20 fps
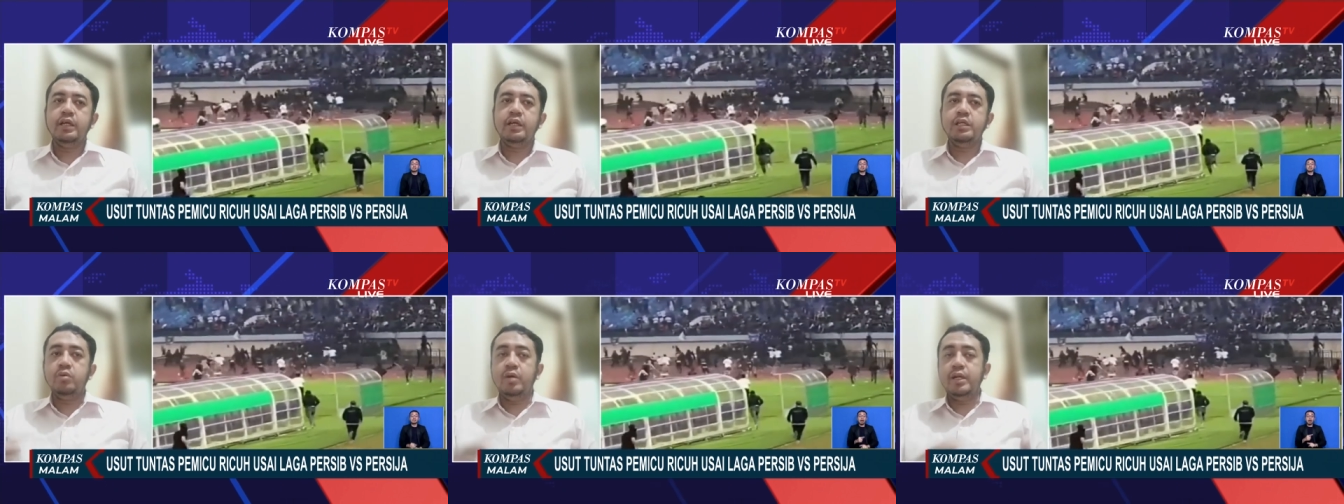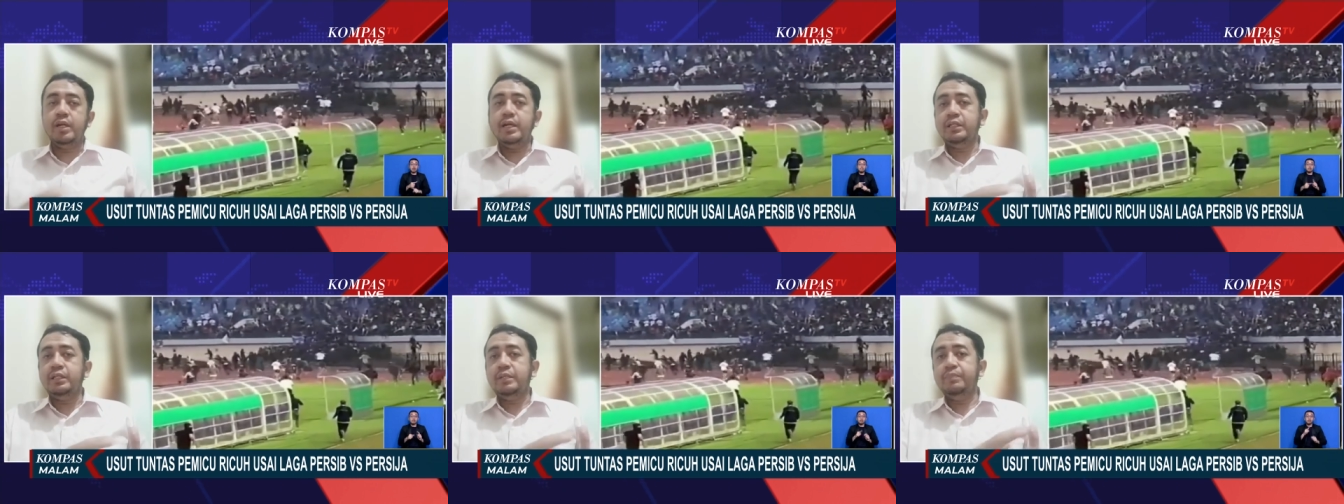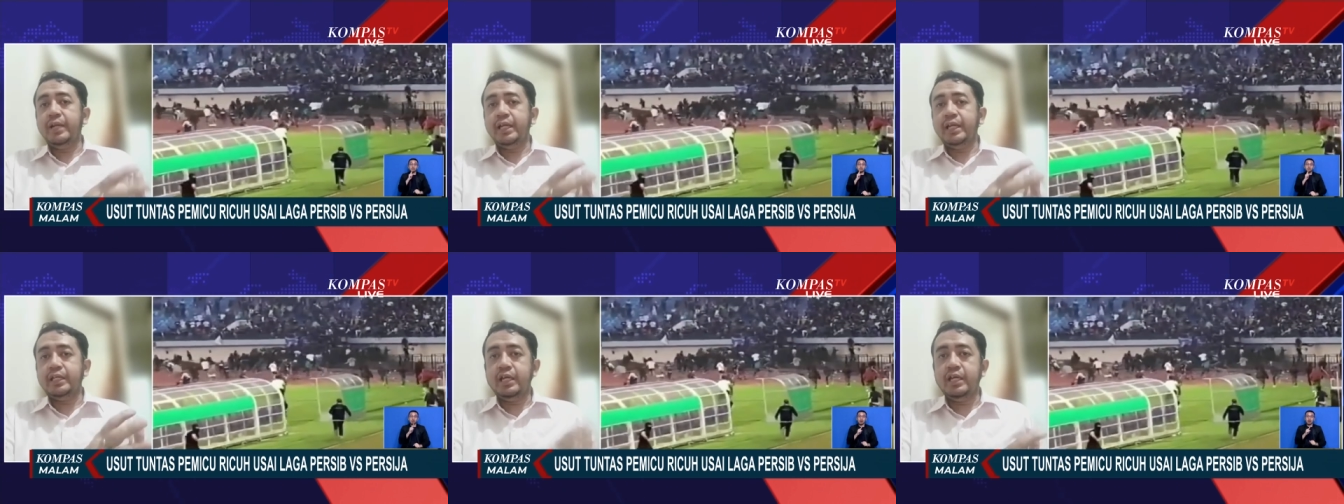kecuali nanti
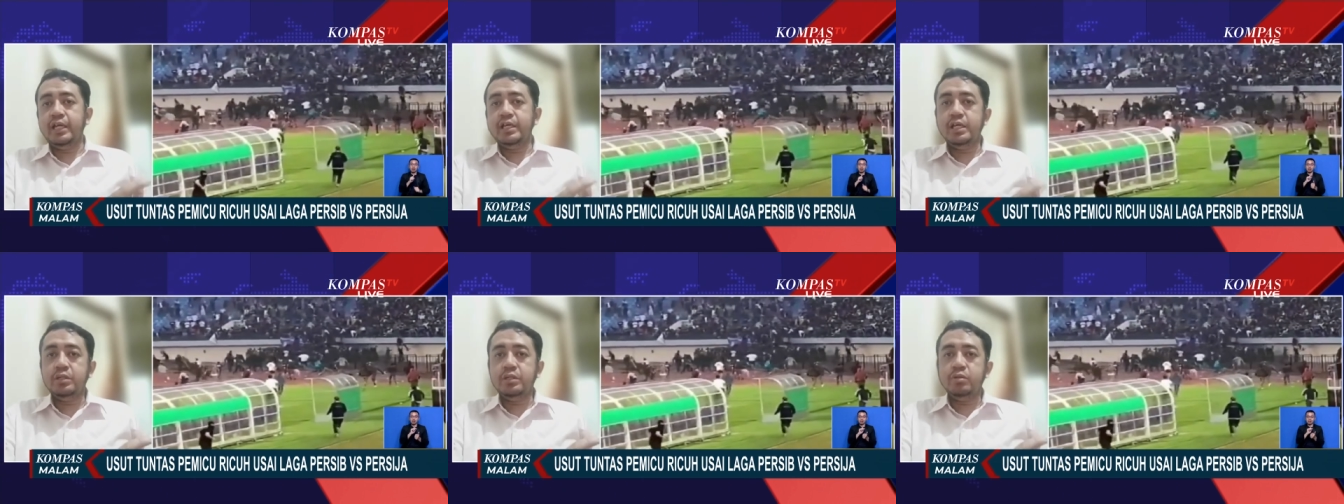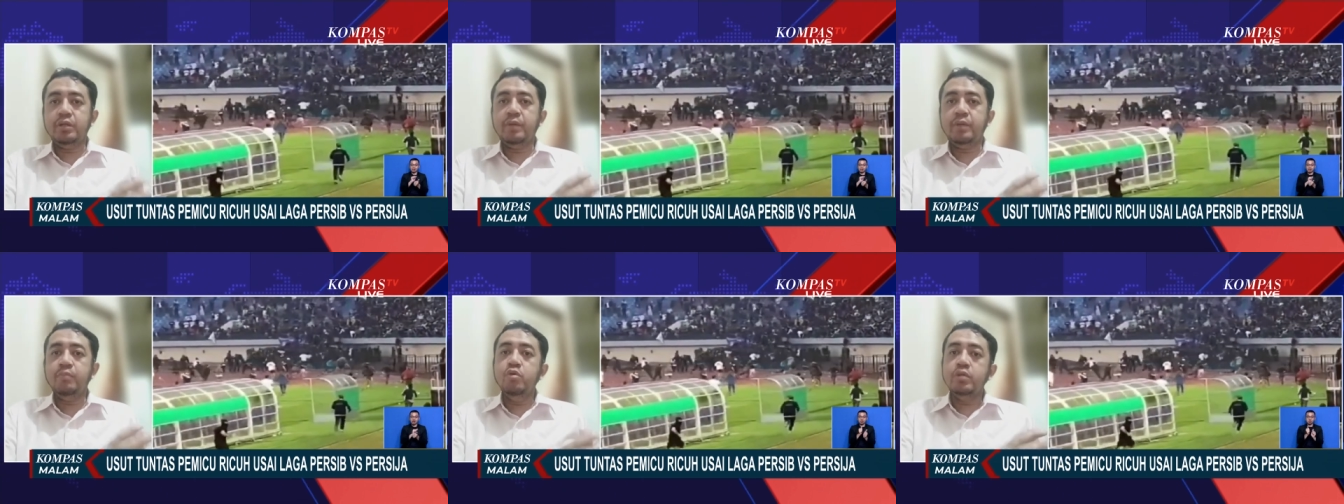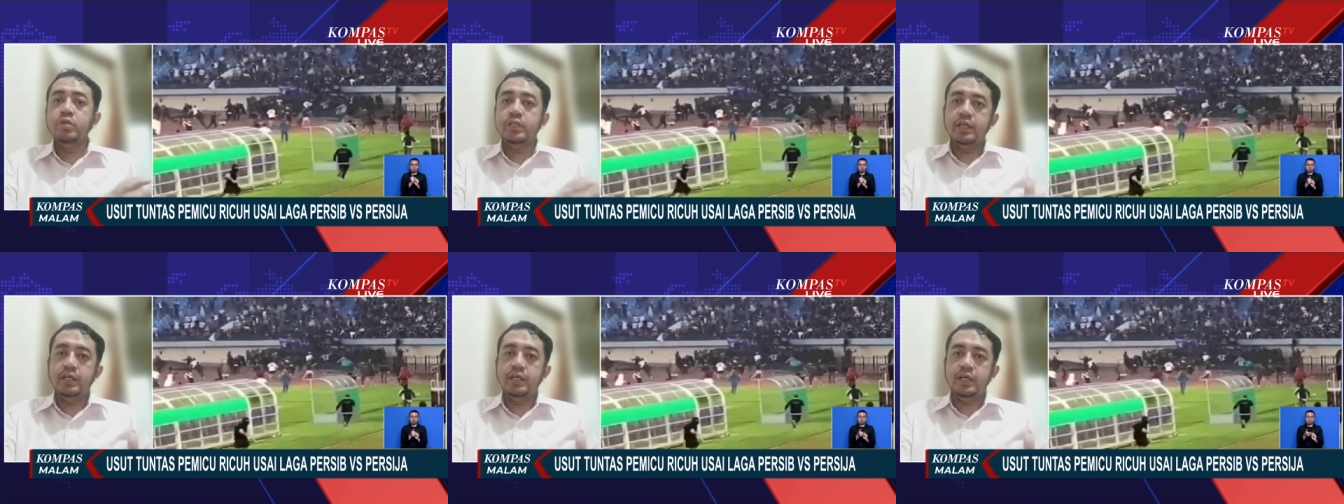pelecehannya itu
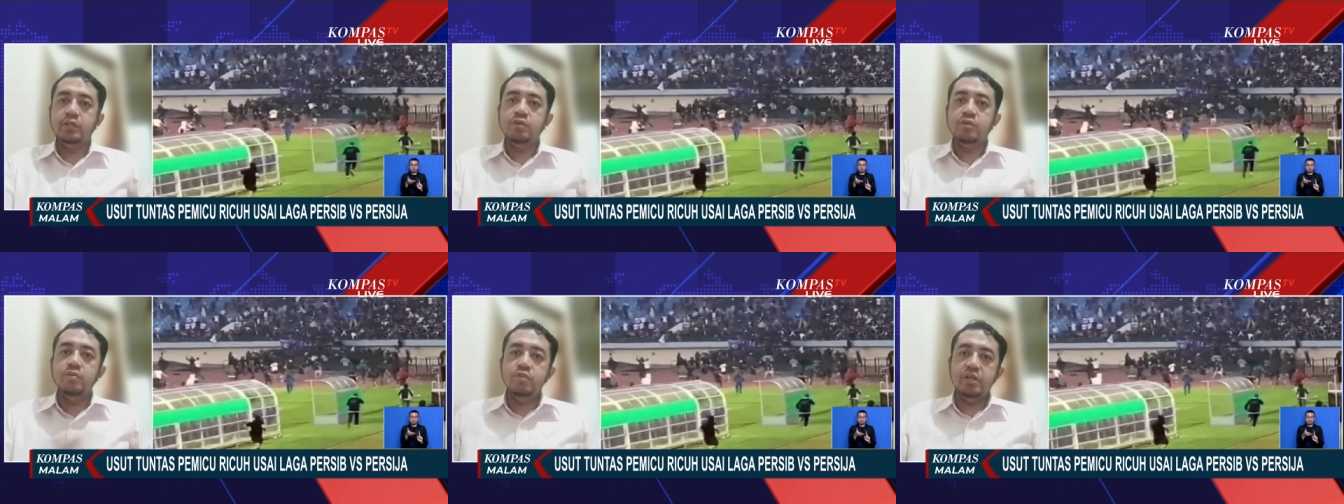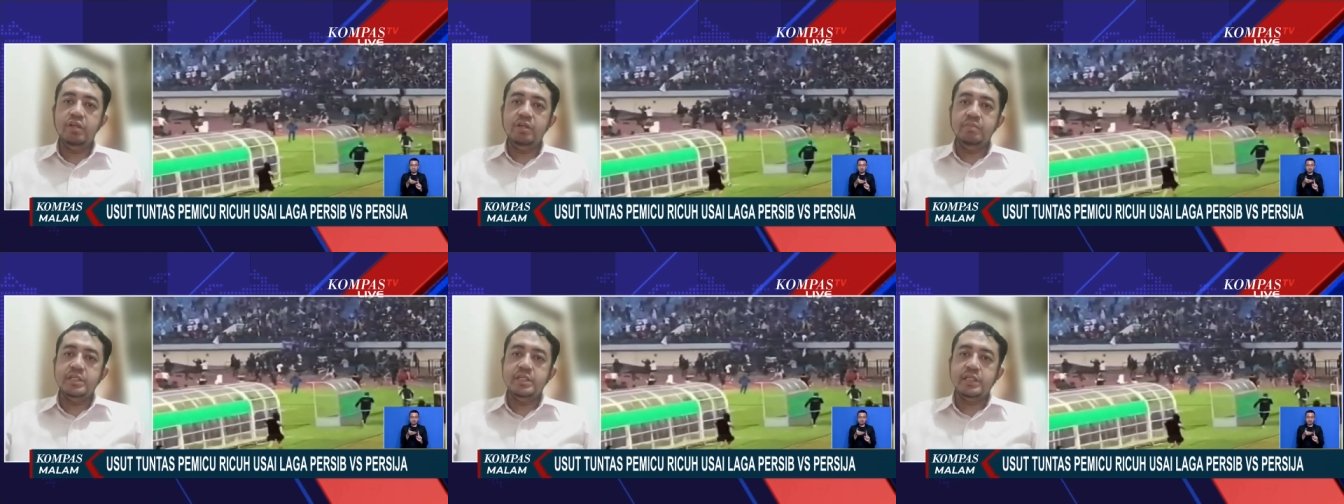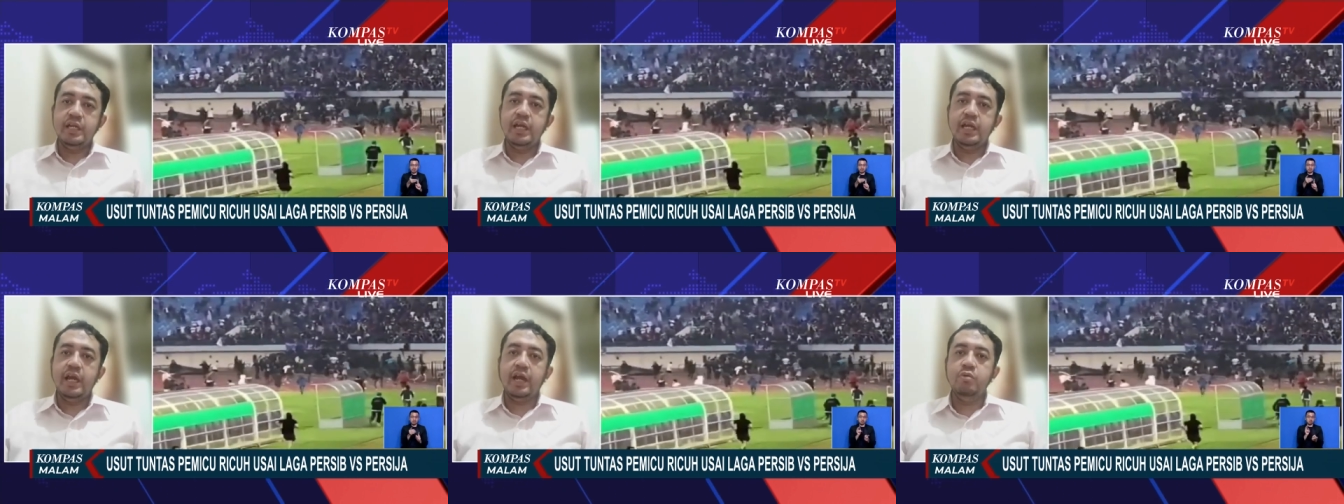terbukti ya, itu mungkin
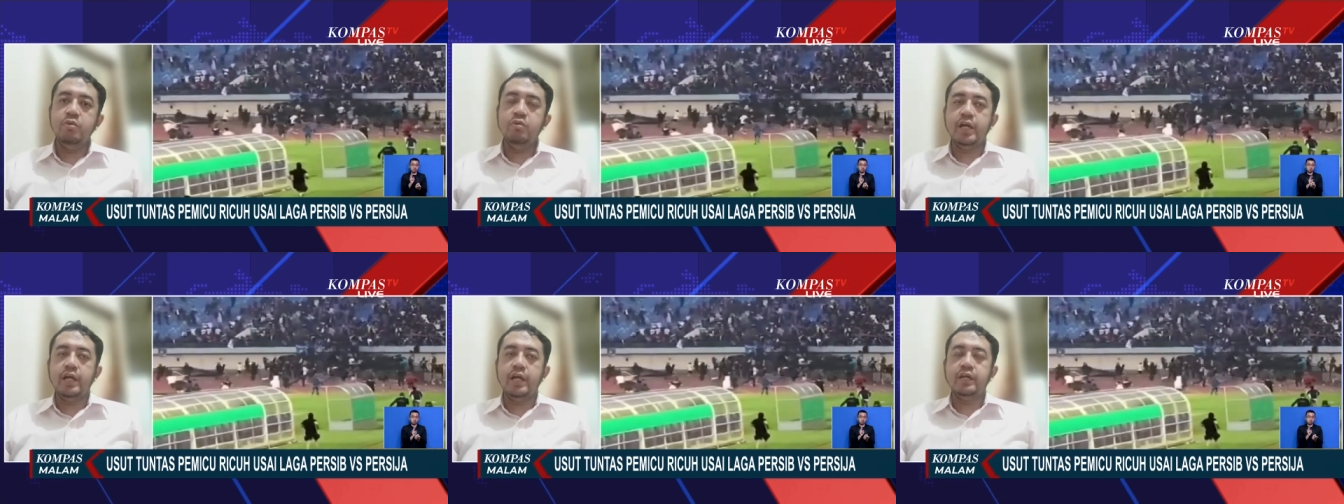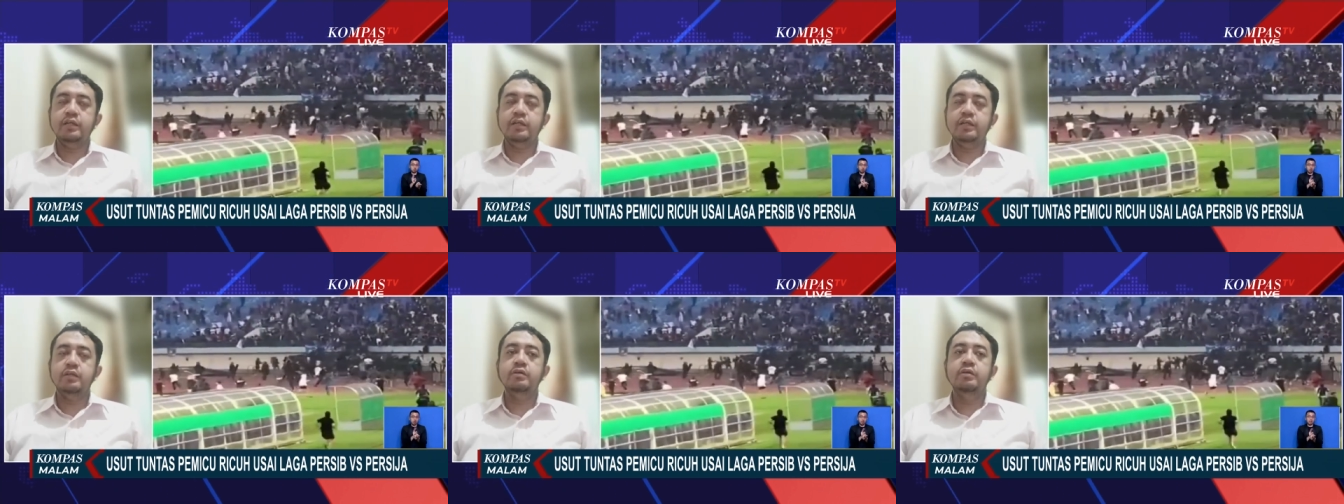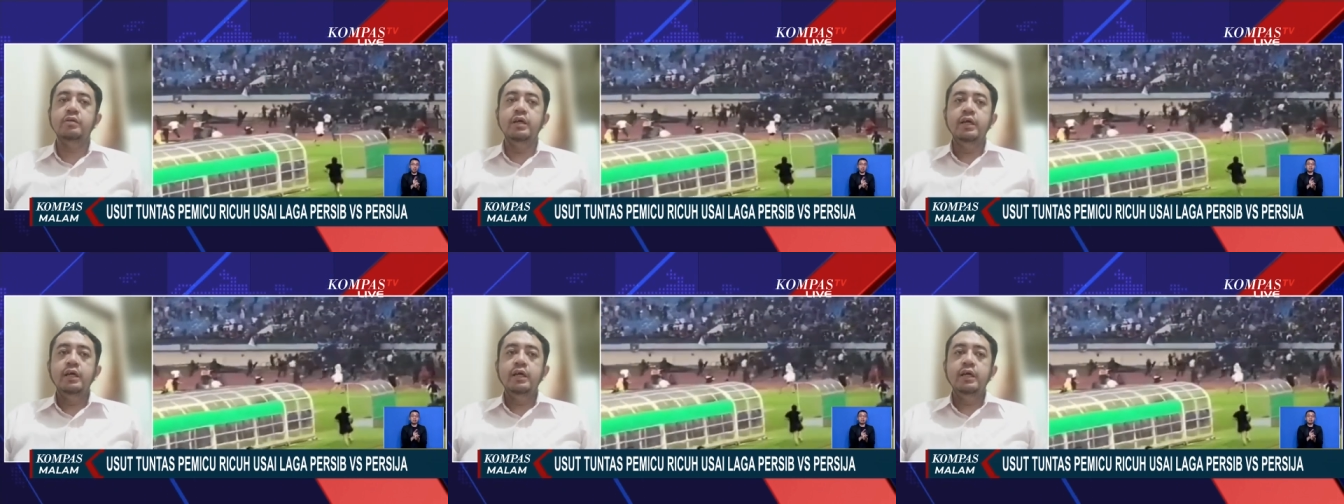bisa diadukan gitu.